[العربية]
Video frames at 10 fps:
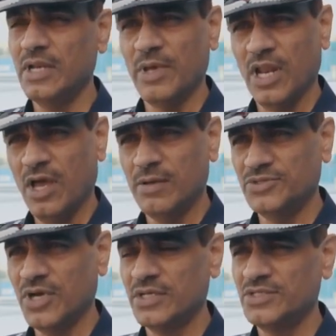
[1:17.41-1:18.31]
الملاعب
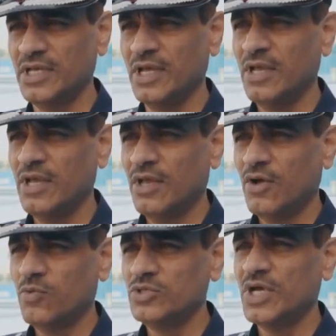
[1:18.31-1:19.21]
جاهزه
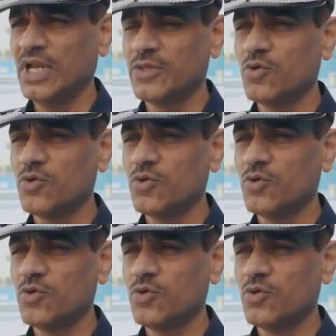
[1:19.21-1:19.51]
وان شاء الله